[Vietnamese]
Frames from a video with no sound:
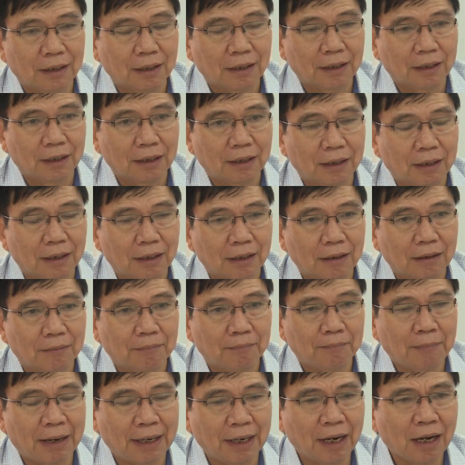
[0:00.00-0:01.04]
học,
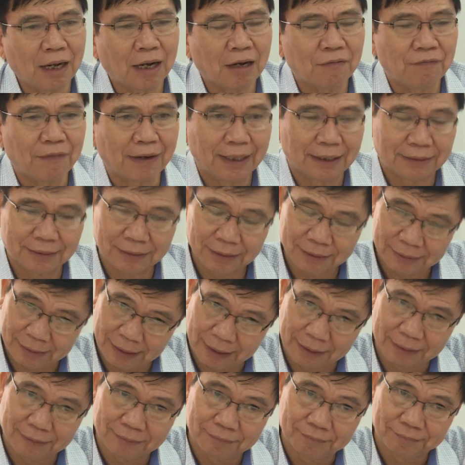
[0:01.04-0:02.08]
chi phí làm thủ tục
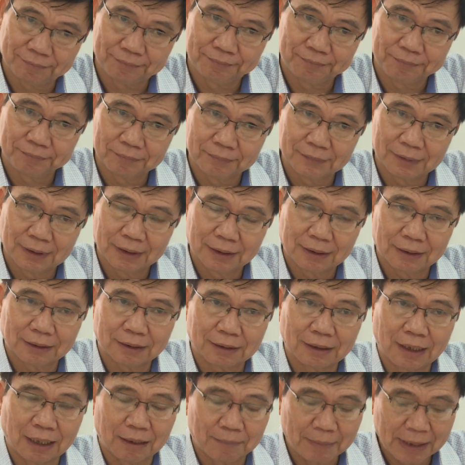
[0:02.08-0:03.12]
như lý
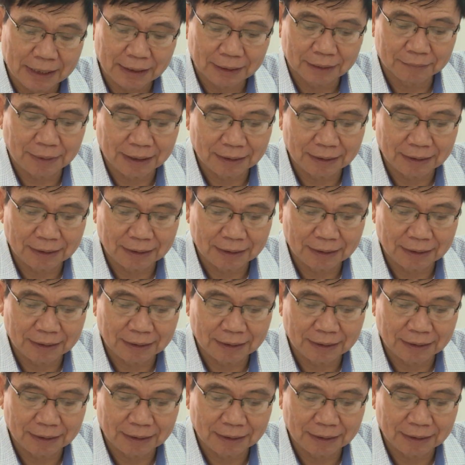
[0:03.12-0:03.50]
lịch tư pháp,